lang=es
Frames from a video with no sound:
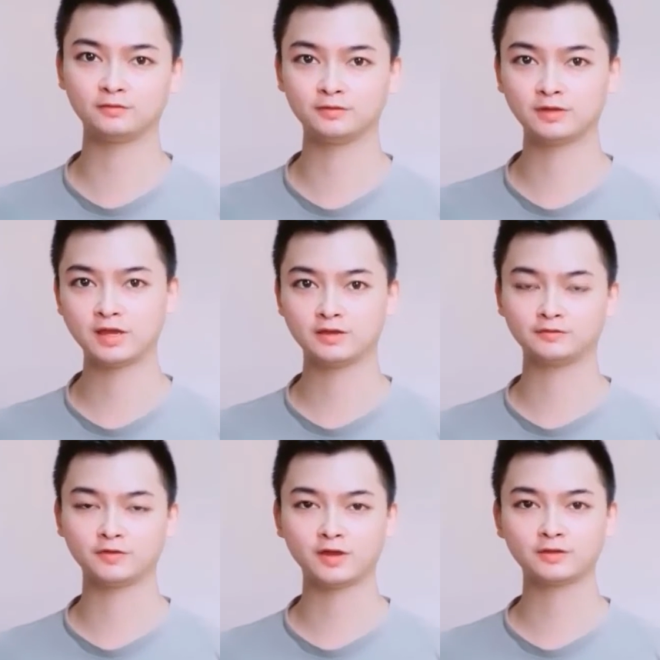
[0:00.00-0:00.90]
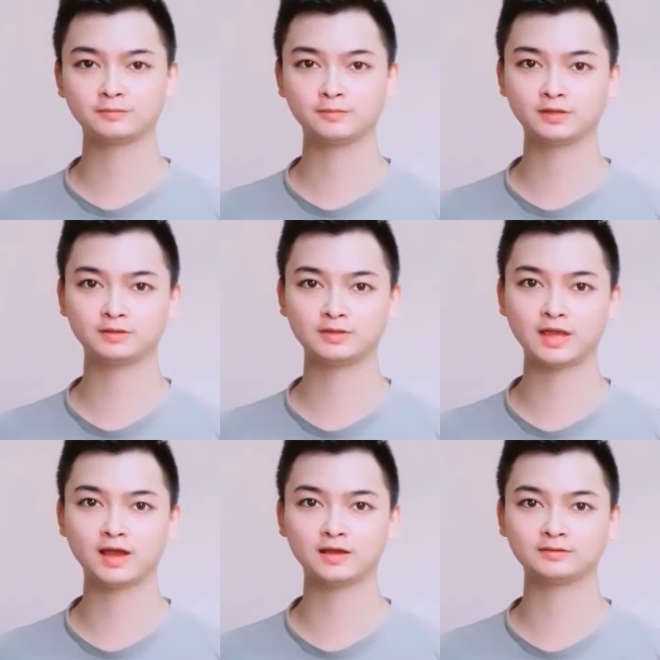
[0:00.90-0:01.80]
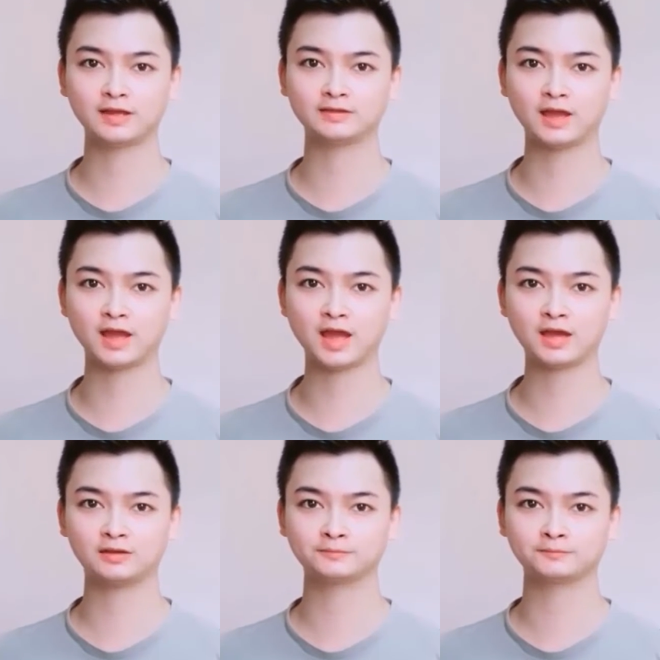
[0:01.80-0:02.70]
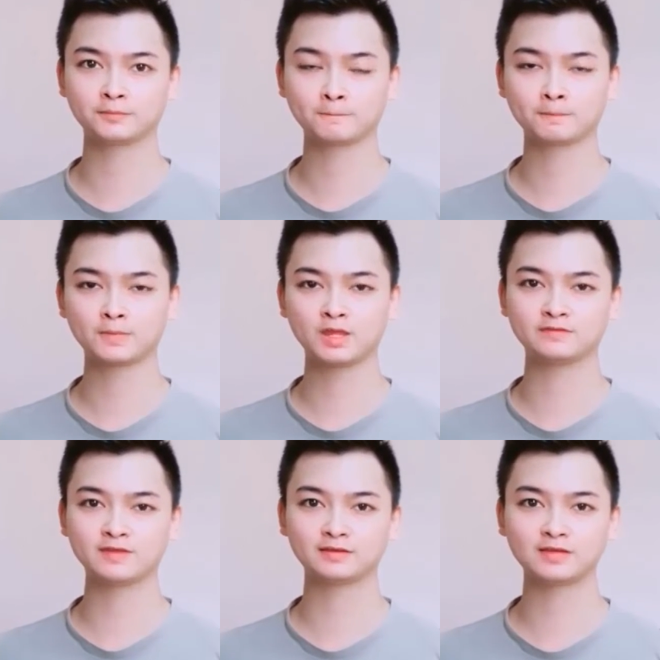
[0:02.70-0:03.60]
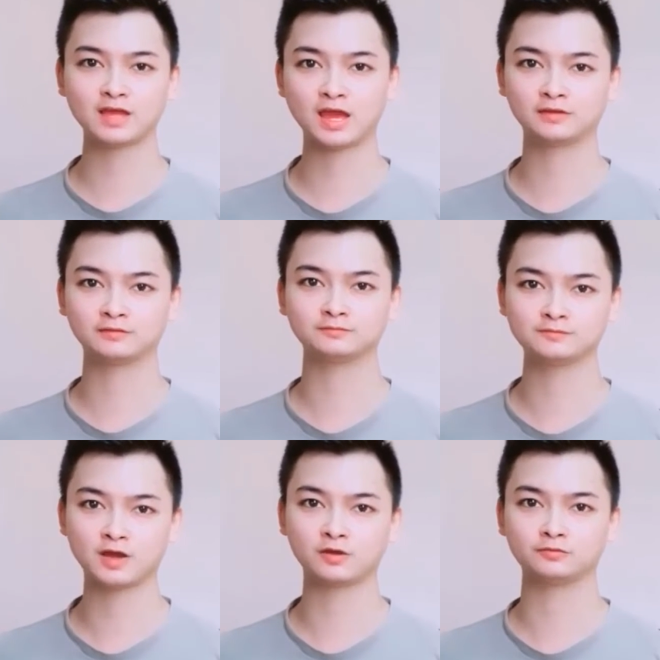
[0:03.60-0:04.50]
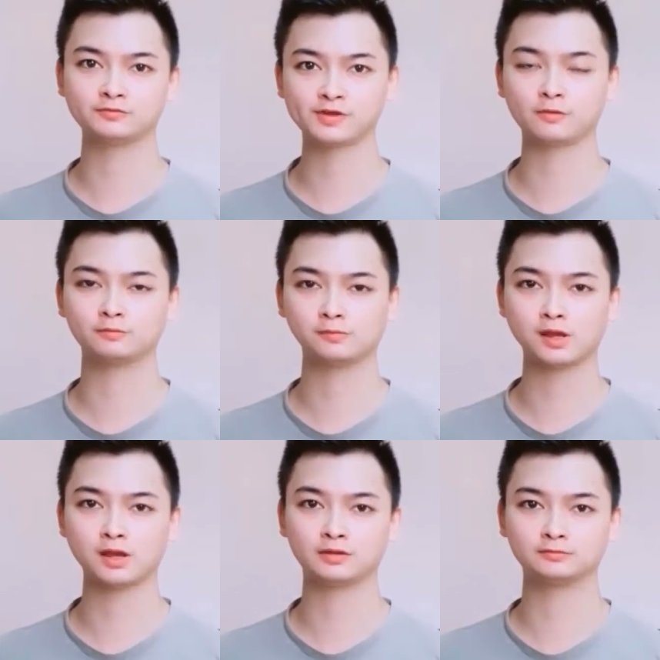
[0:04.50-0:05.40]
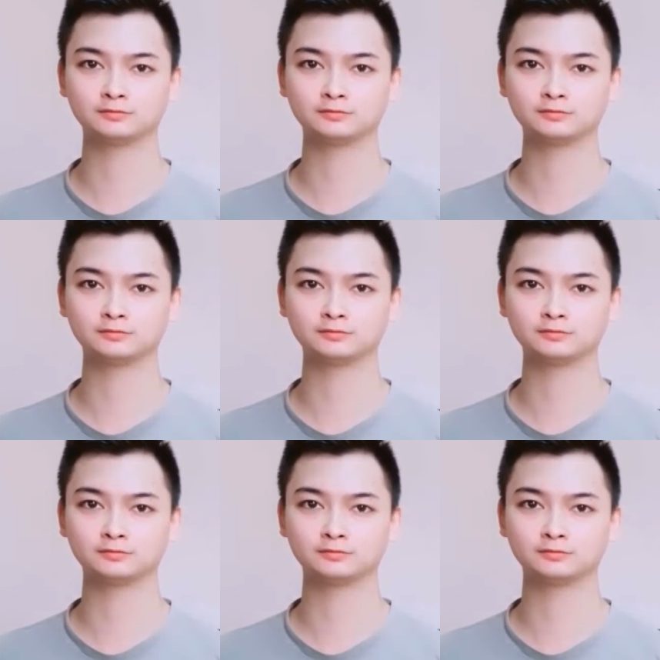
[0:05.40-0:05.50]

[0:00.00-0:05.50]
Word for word: a punto de desistir, de no poder levantarme de la cama y decir para qué me levanto, sí.